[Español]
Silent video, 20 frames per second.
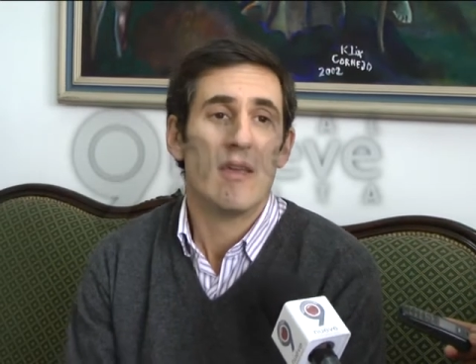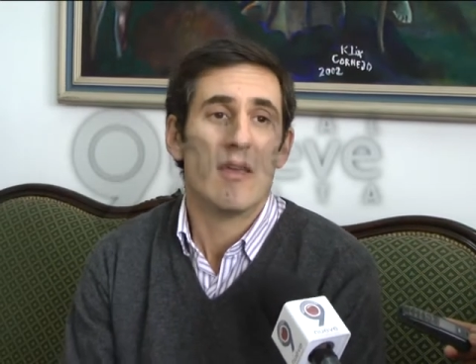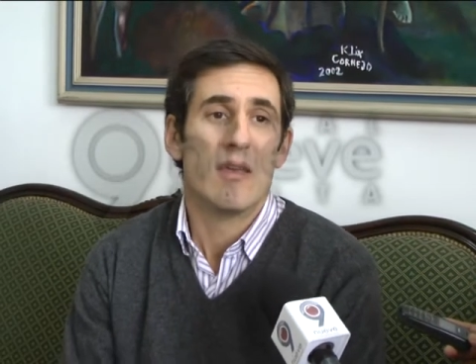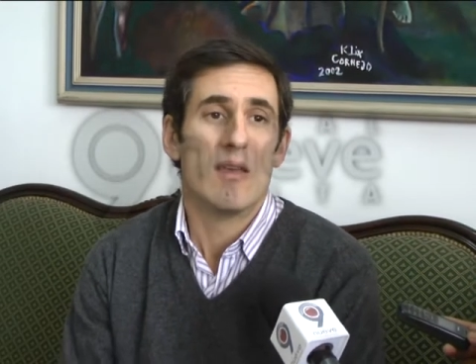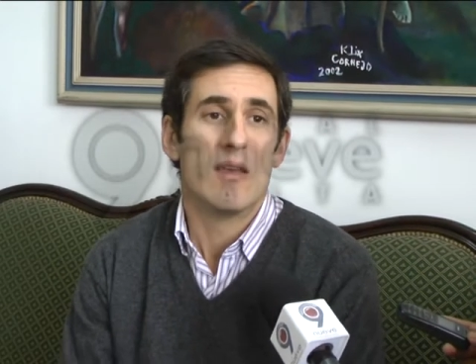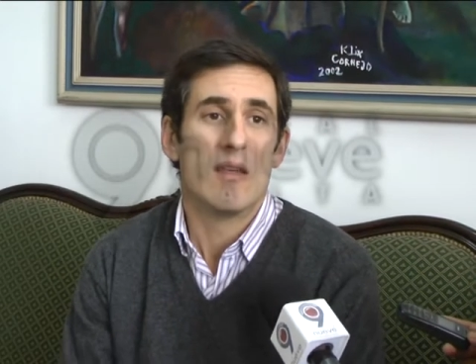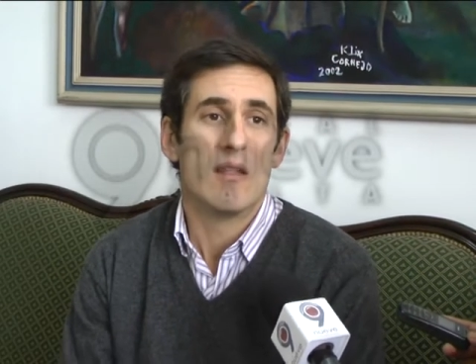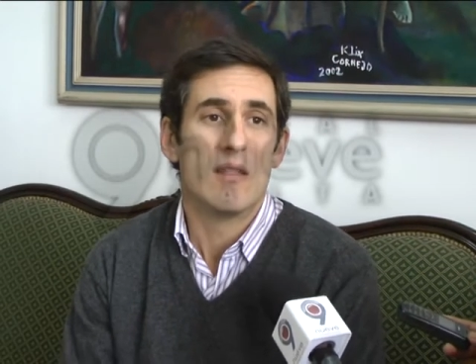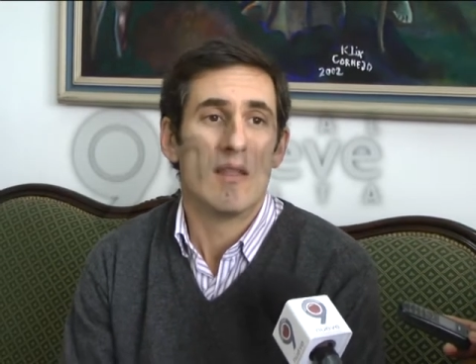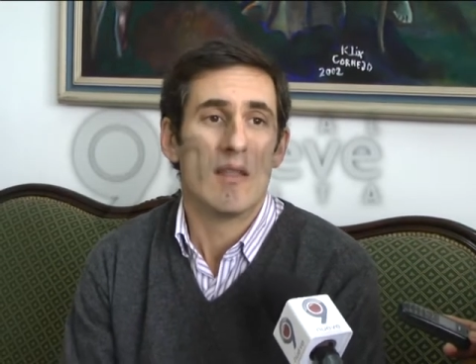
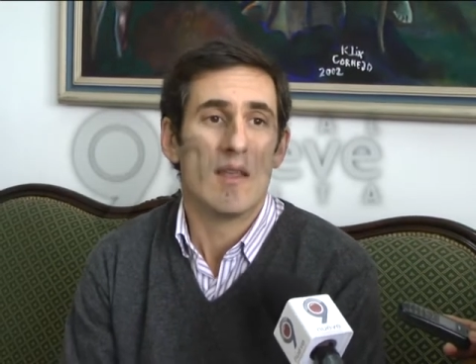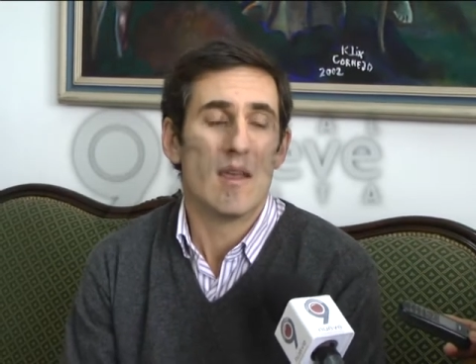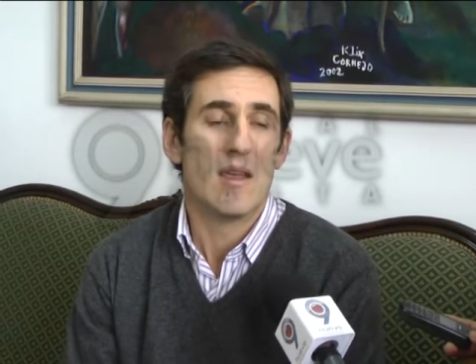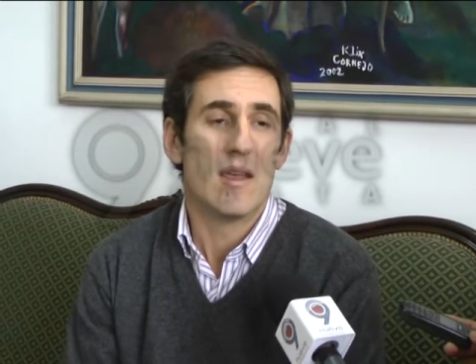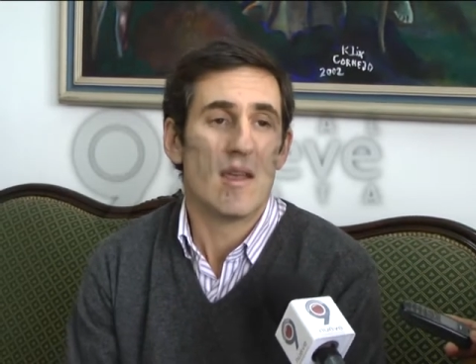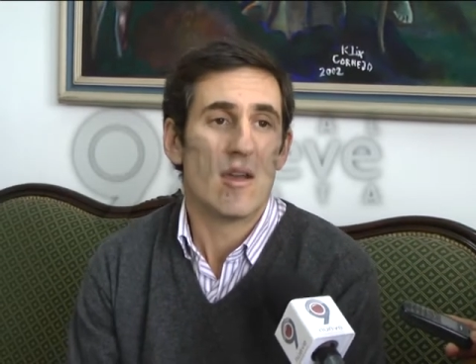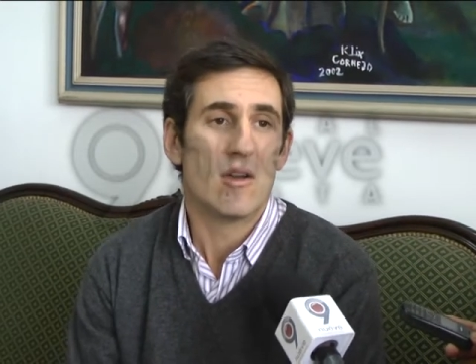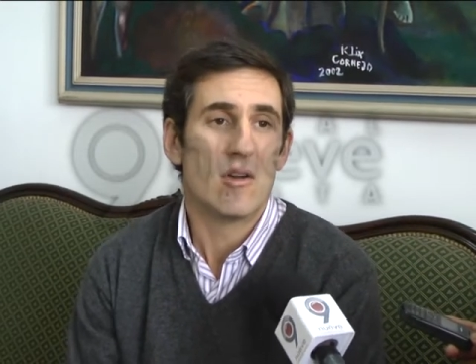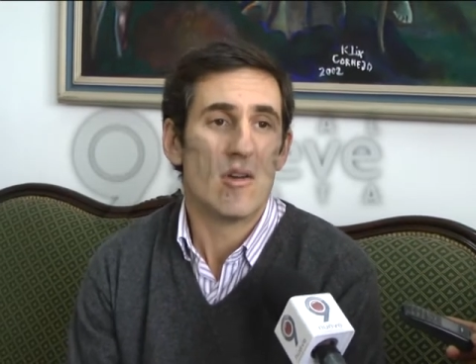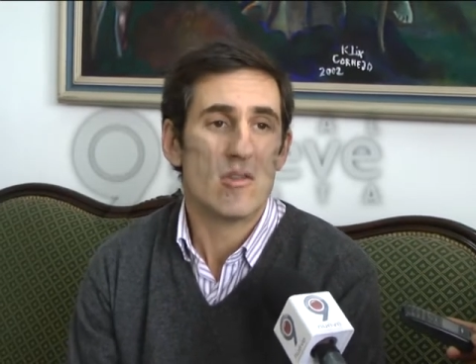
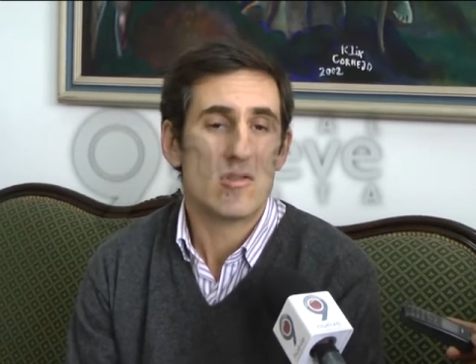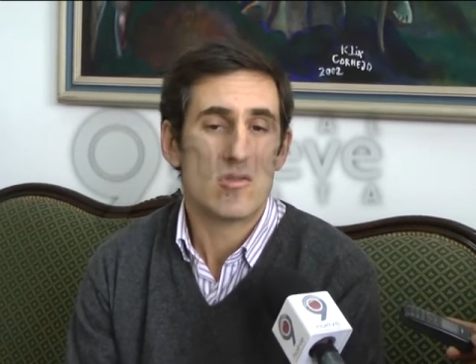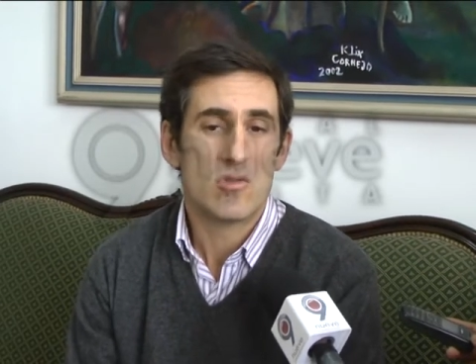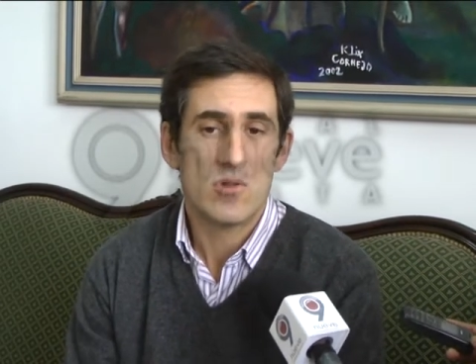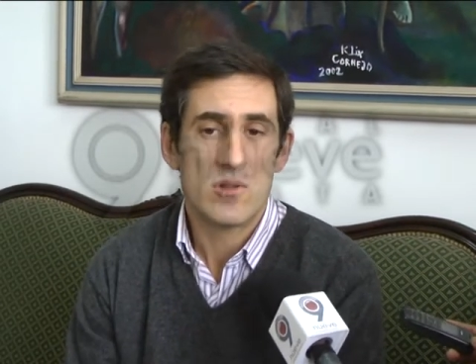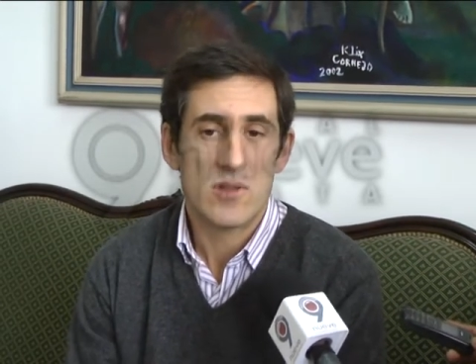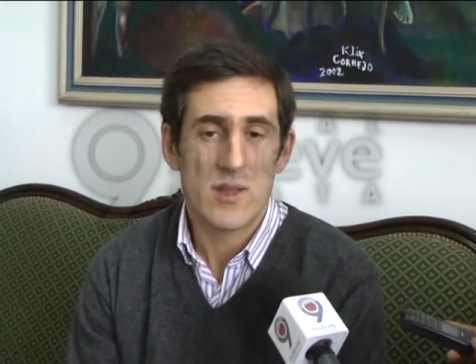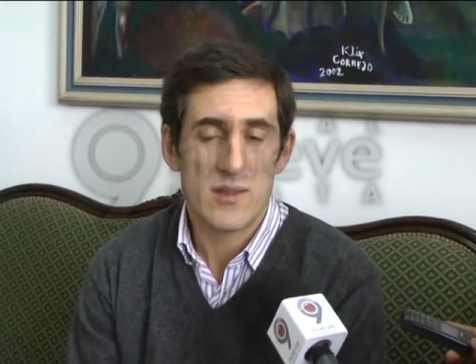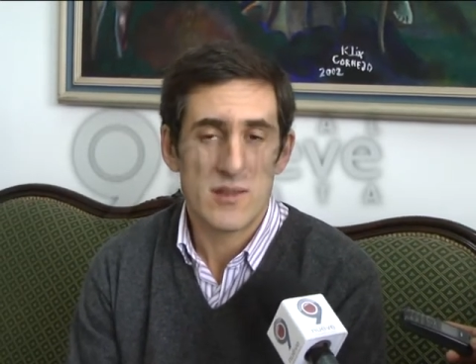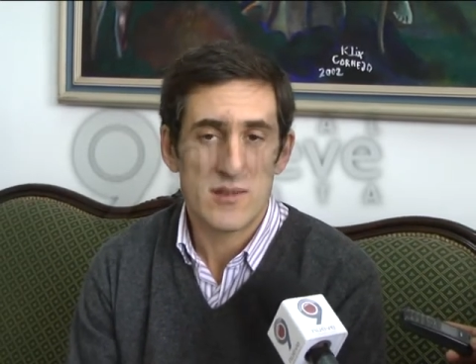este,
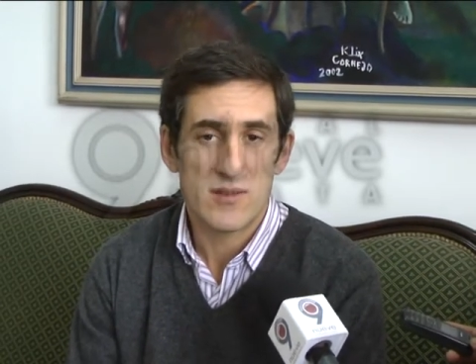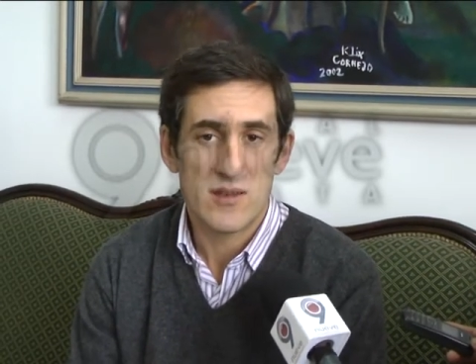consultas de